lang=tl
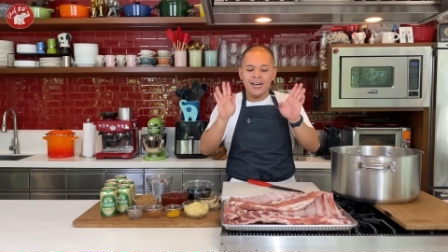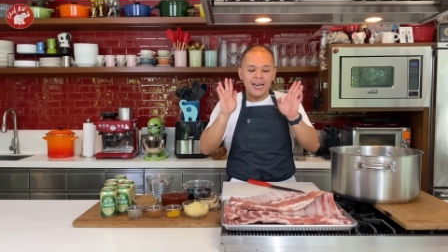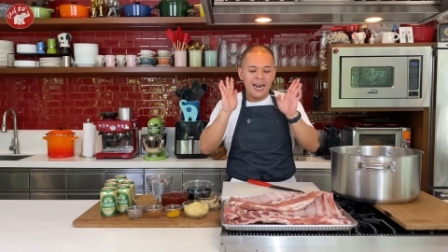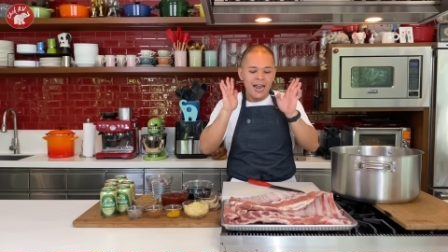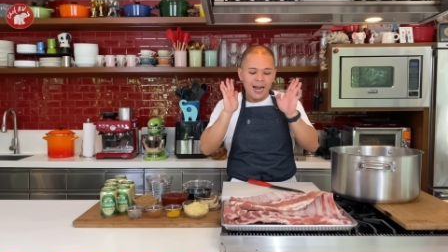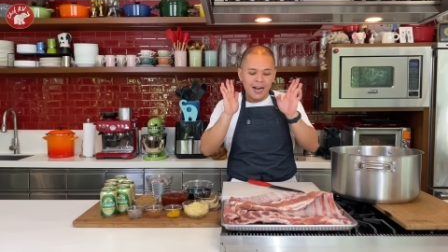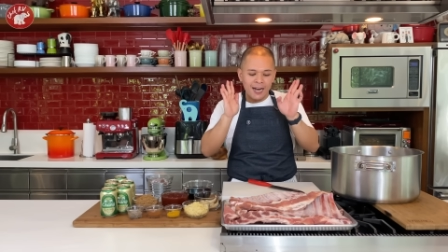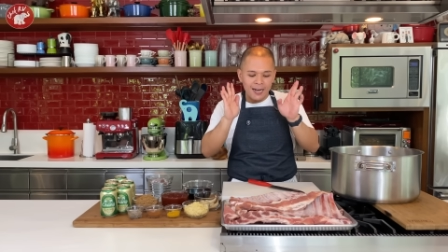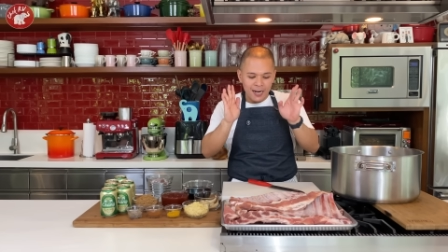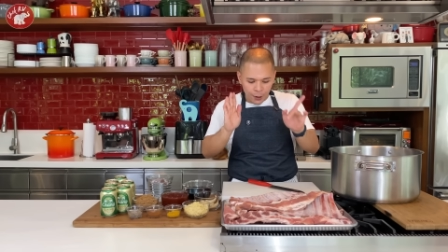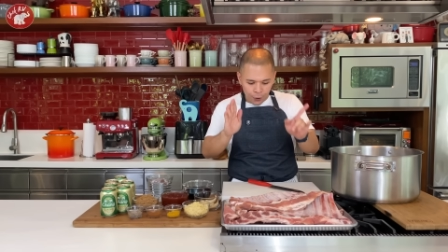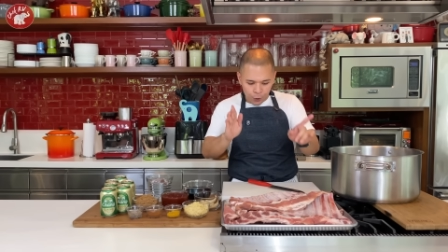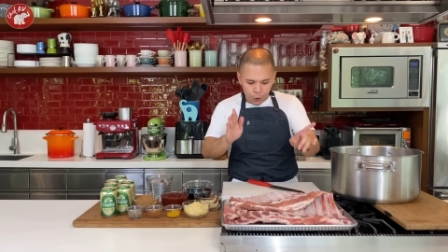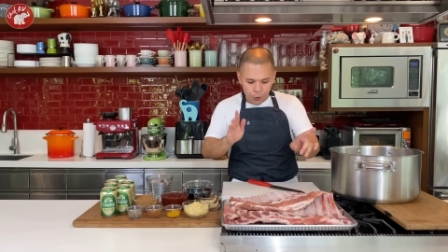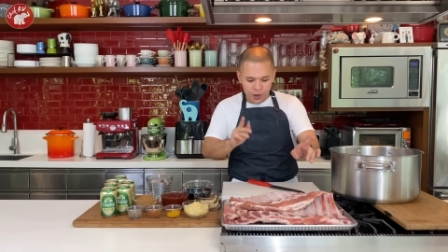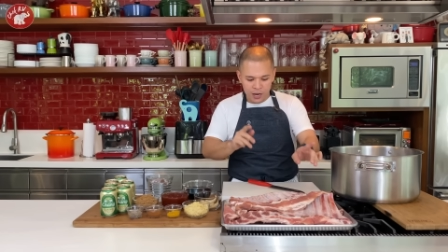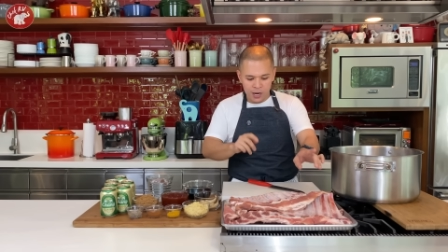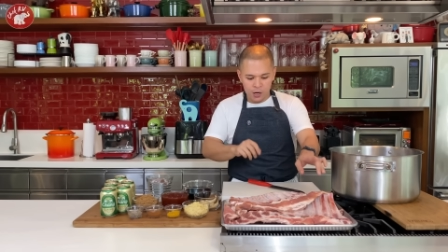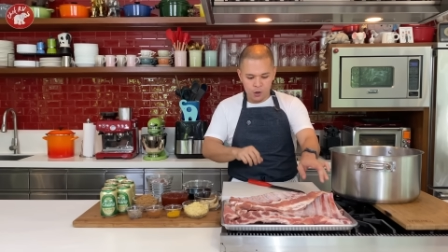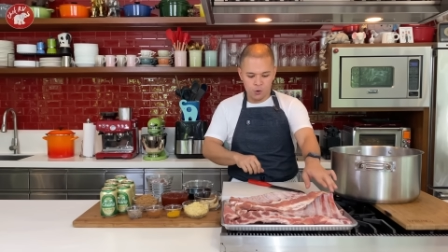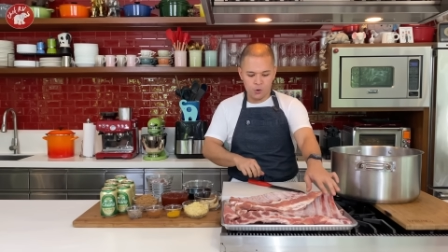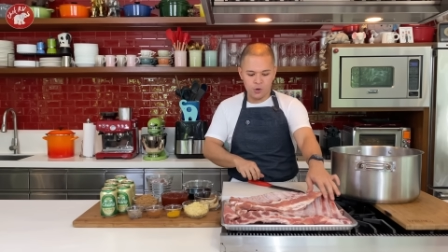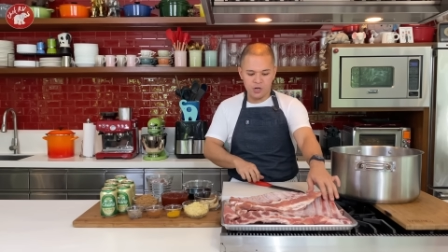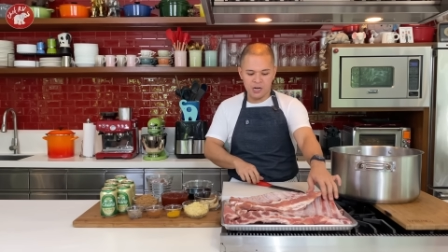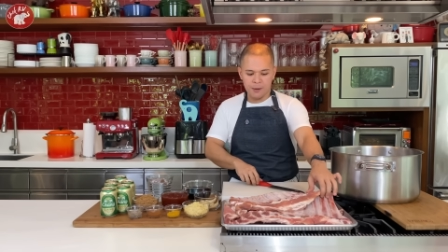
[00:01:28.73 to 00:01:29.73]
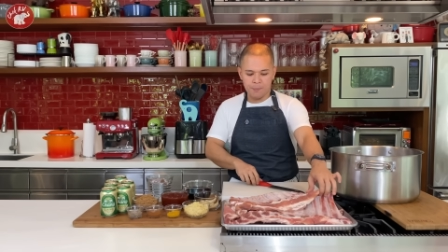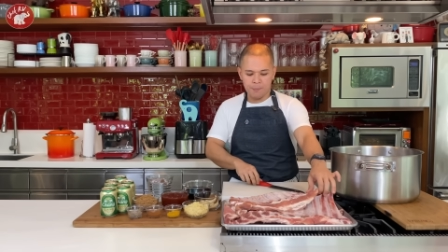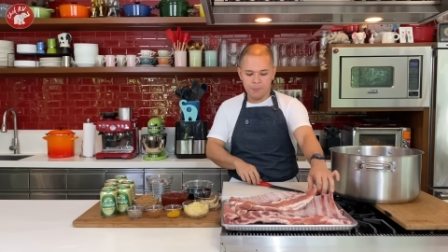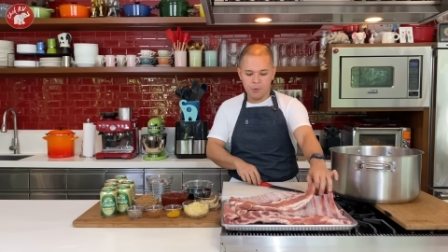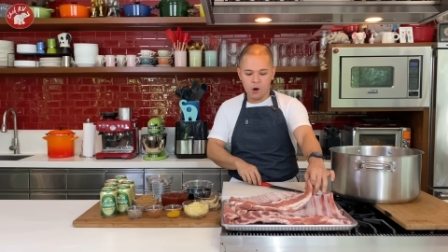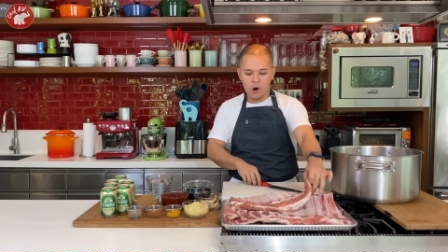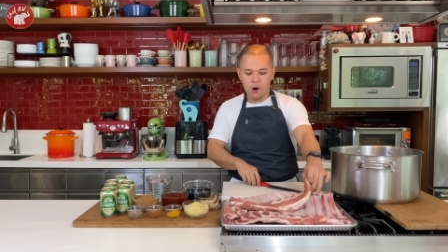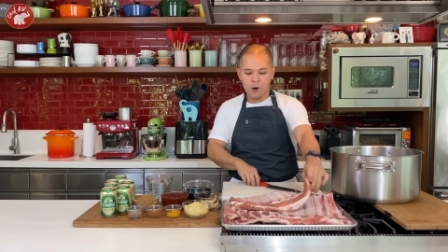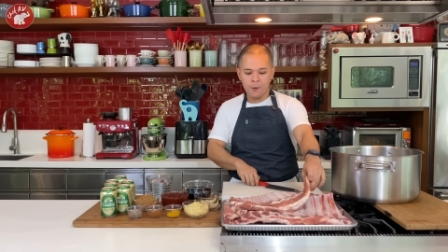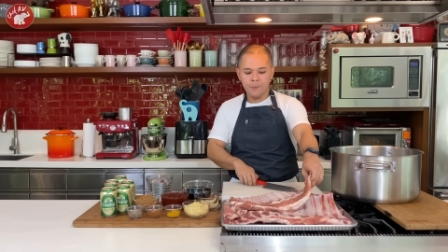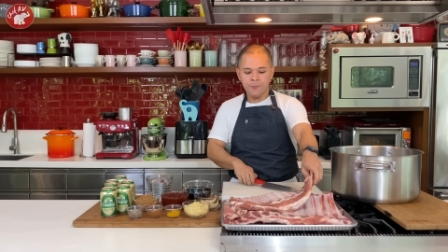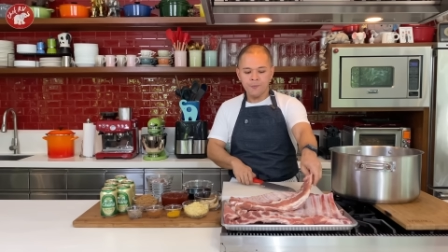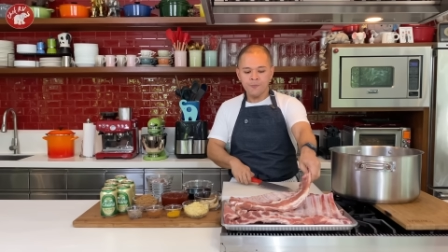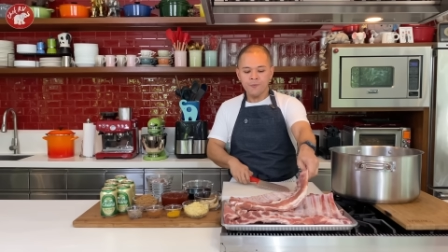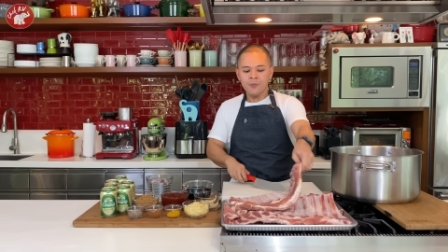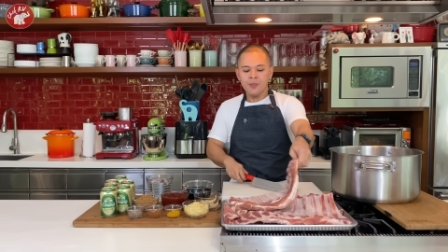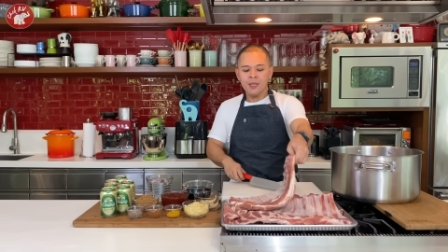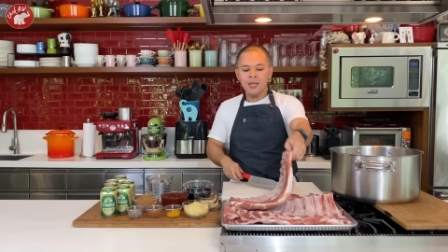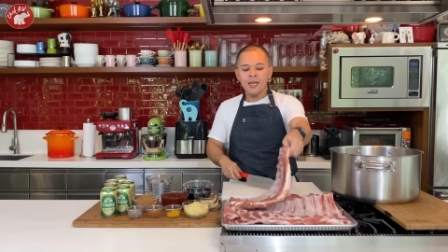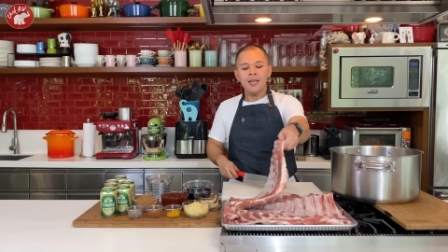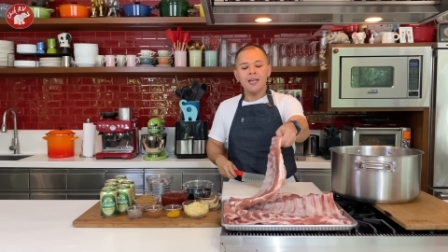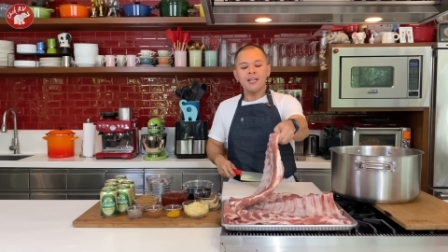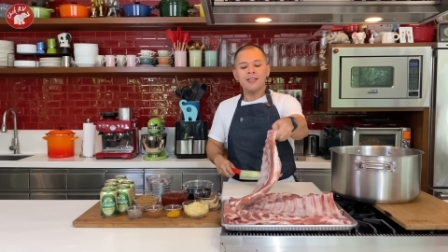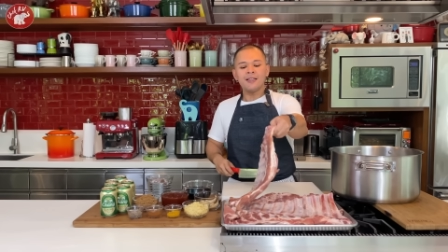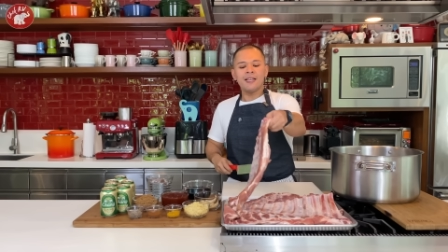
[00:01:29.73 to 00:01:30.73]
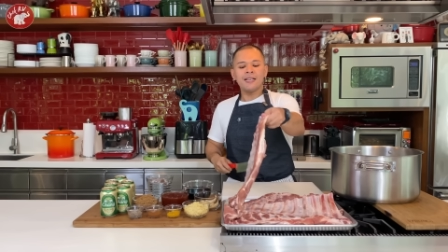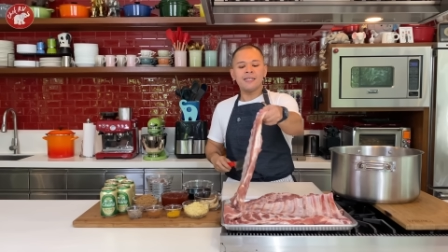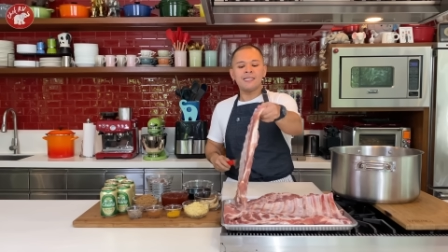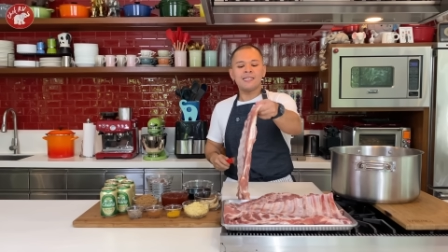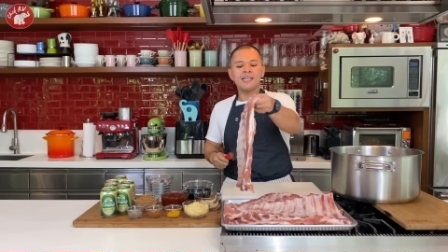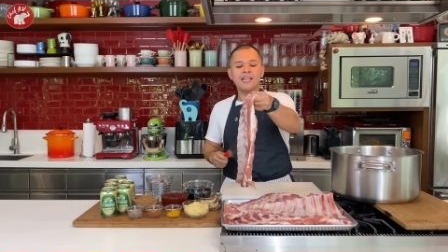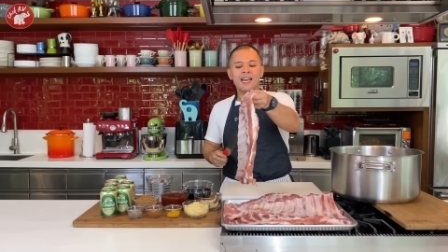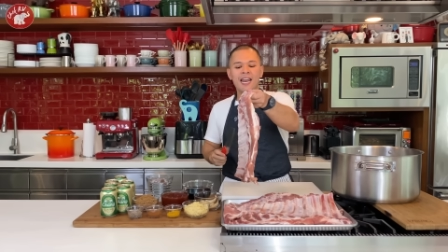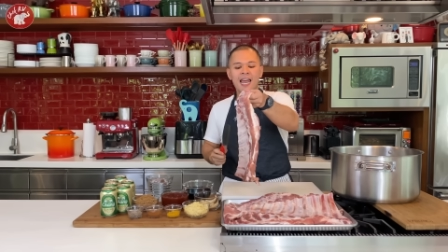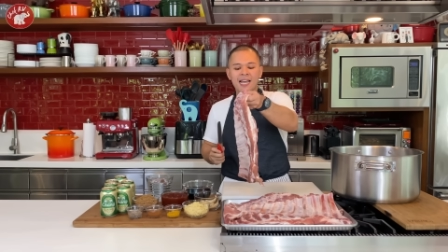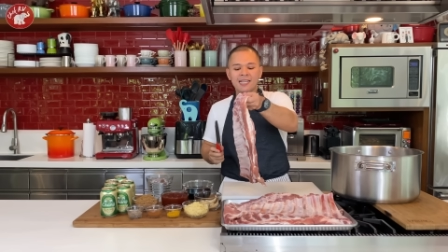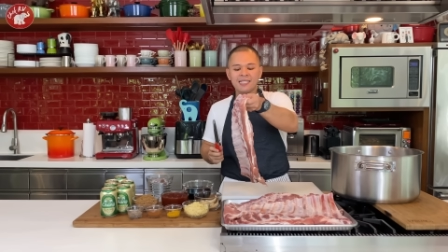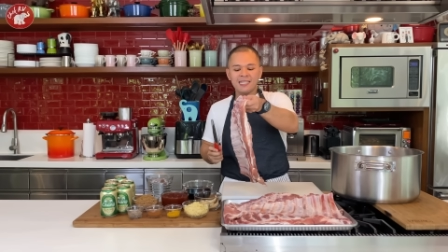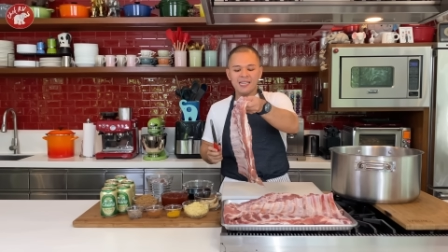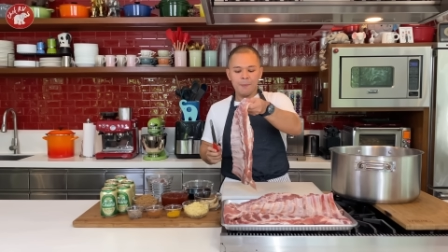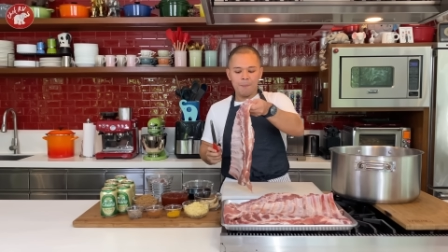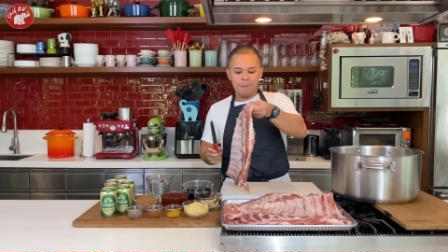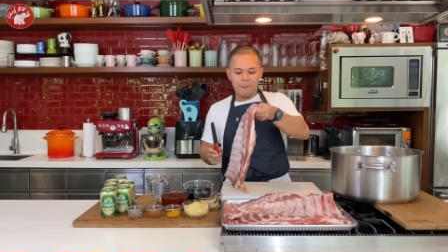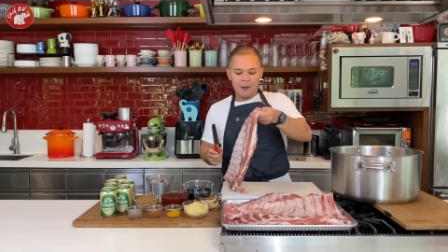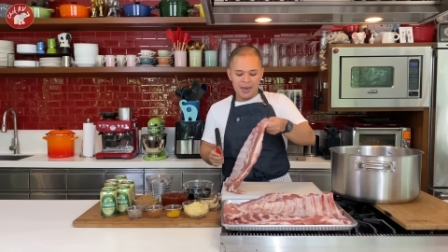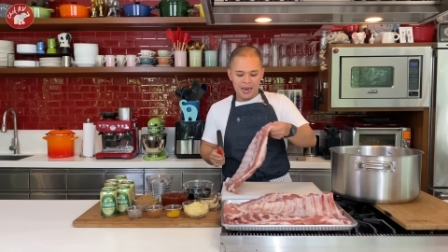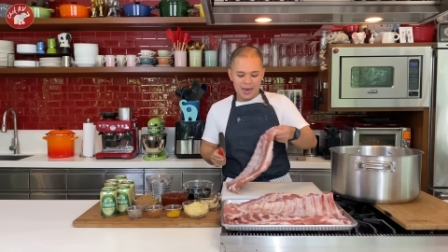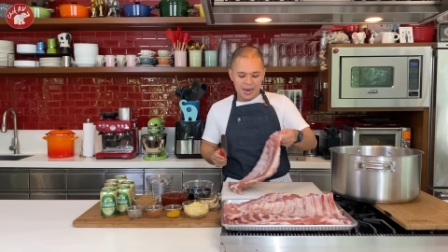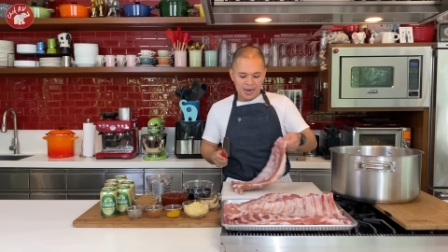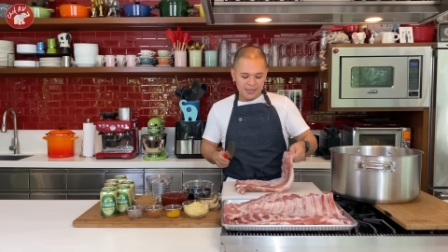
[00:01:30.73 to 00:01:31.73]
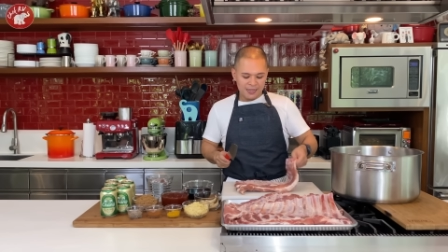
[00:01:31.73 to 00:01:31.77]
klaklaruhin ko na po This recipe,